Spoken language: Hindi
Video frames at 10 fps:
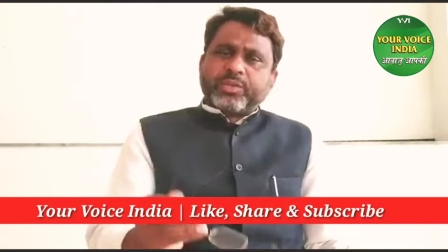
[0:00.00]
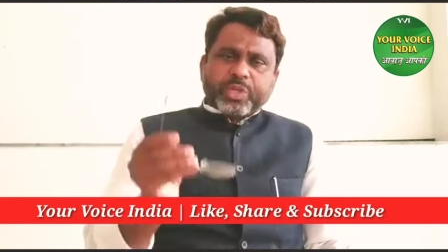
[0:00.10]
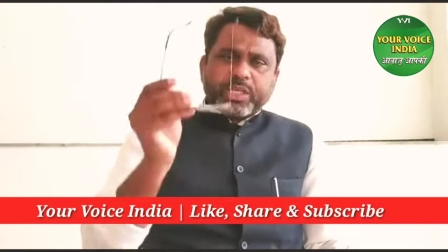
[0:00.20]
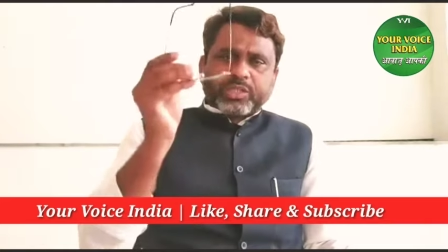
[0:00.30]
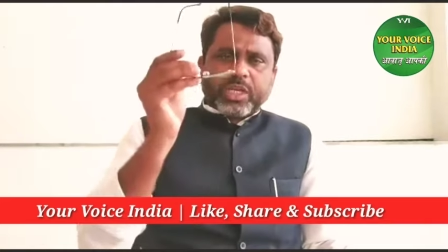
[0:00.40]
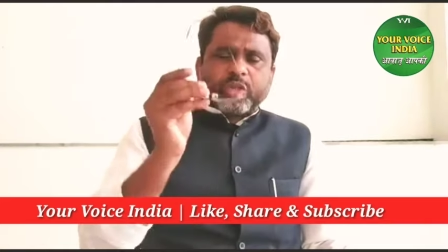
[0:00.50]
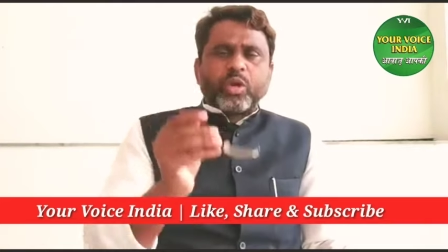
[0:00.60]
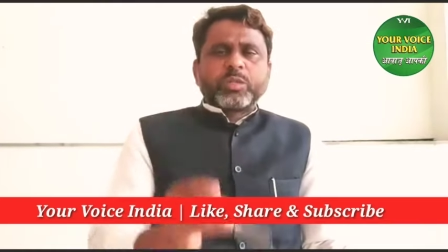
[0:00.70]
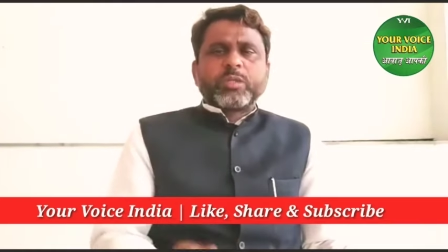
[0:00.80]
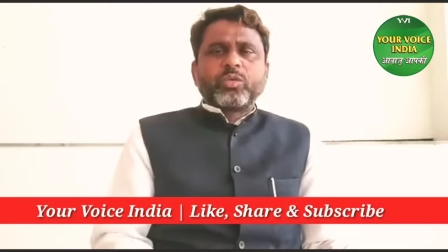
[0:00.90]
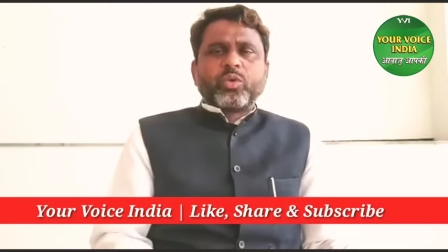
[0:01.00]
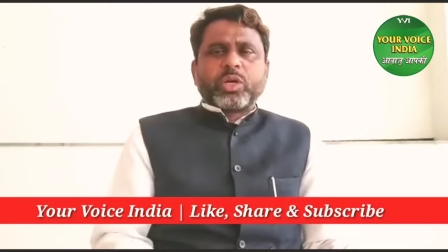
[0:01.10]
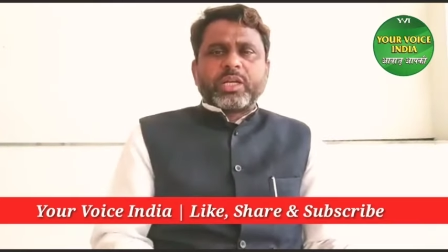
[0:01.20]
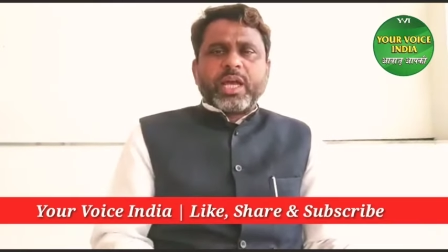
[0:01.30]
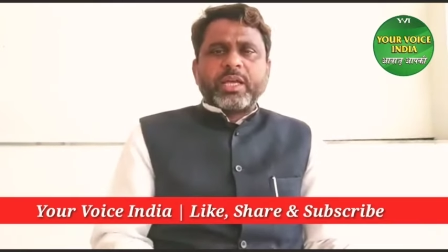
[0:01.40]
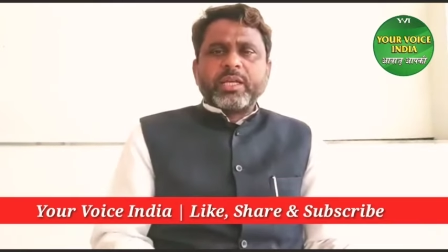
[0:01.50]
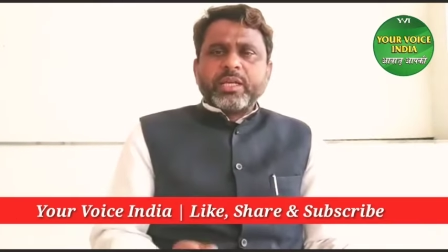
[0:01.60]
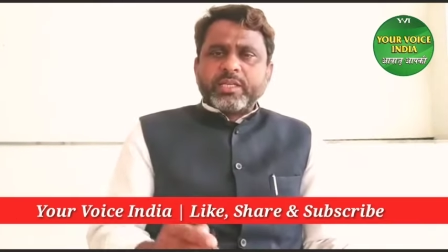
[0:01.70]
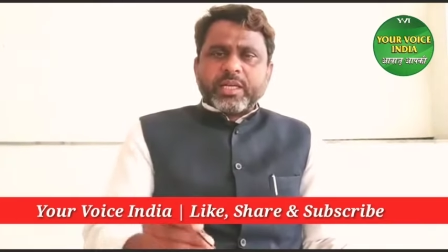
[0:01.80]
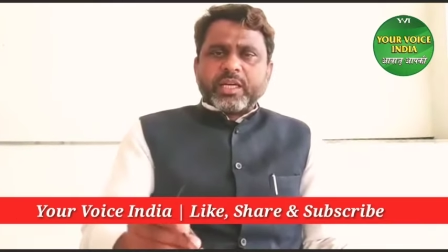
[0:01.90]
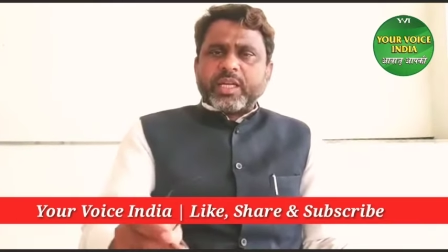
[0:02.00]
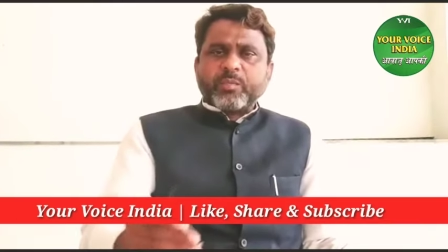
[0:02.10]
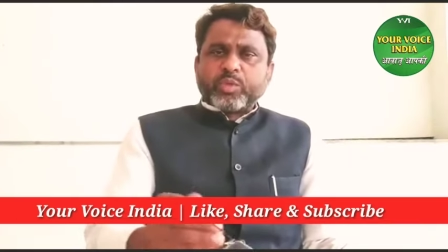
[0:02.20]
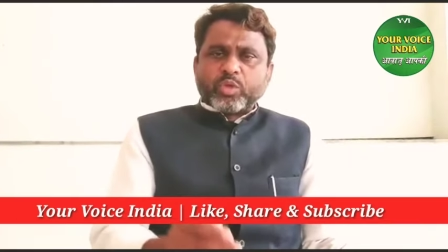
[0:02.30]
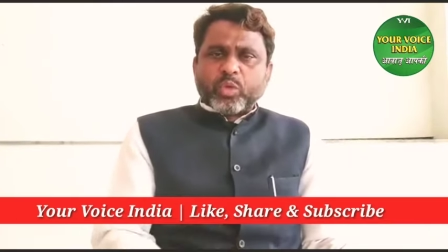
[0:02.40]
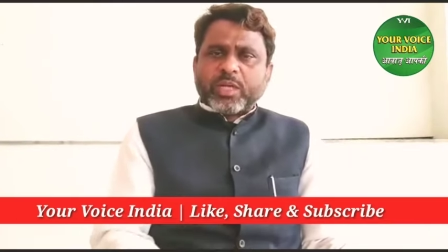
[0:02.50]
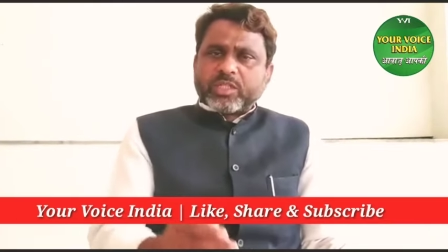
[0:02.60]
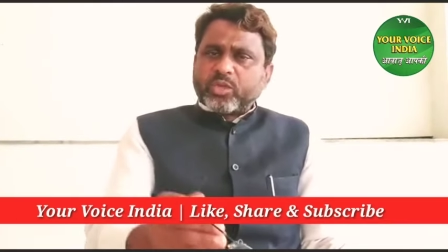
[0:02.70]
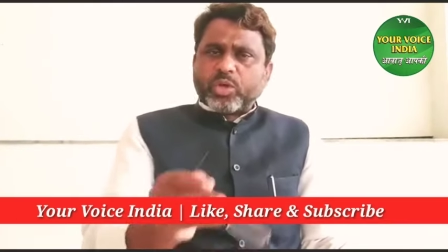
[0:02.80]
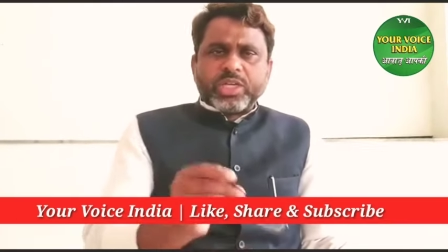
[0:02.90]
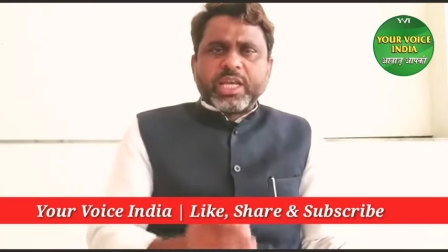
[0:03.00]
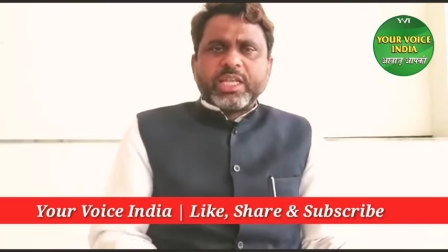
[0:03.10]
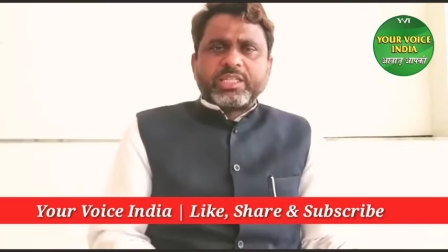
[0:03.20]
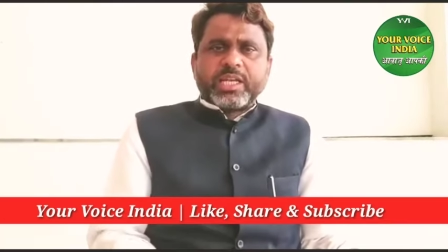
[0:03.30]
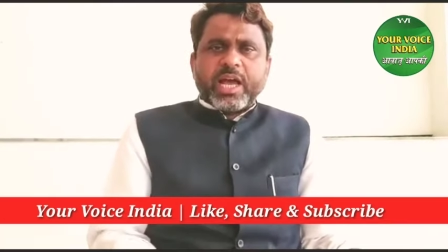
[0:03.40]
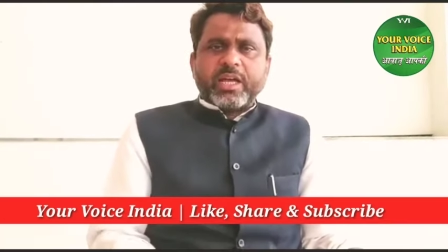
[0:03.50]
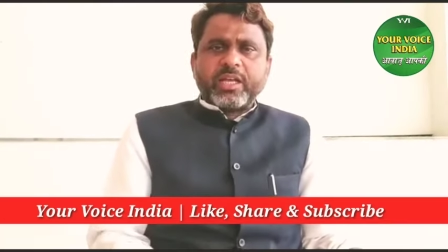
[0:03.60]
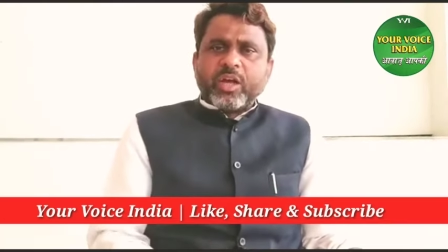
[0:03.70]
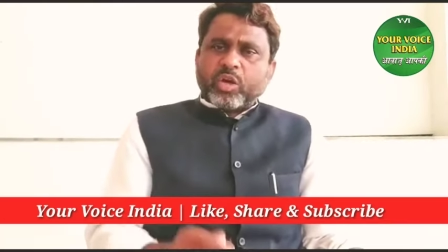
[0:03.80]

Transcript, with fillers: देश के दौलतमंदों को करना है ये गरीब तो दो वक्त की रोटी के लिए जी रहा है